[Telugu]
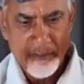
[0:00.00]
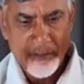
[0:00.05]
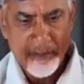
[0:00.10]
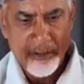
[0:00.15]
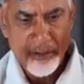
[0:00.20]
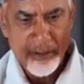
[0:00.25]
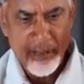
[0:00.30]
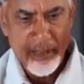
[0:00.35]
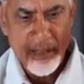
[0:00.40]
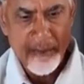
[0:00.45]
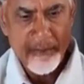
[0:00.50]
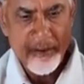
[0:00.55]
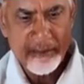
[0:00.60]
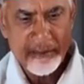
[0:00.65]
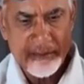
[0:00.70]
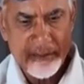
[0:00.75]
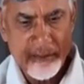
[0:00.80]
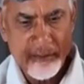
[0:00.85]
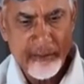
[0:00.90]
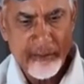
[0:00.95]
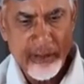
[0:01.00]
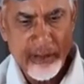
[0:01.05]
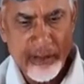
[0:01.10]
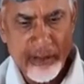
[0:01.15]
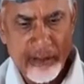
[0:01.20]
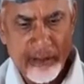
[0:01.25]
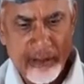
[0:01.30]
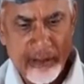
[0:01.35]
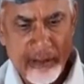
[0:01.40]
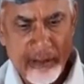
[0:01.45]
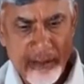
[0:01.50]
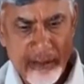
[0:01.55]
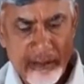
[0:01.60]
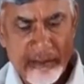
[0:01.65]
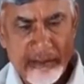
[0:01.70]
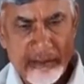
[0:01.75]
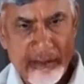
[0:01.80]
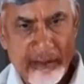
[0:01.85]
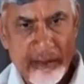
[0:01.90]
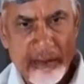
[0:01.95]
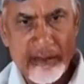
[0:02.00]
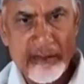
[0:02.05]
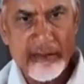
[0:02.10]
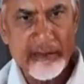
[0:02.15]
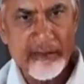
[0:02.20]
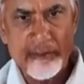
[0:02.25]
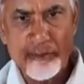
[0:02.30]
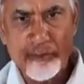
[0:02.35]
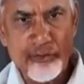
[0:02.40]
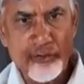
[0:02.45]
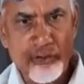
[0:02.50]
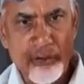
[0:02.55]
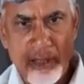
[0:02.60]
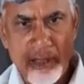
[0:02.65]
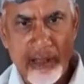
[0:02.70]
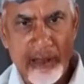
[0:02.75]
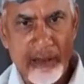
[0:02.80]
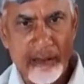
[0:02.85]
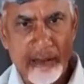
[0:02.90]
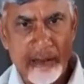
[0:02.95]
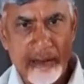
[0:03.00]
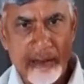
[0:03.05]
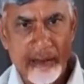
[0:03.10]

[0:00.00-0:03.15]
మీరు ఏ మాత్రం కూడా నా ఛాలెంజ్కి ముందుకు రాలా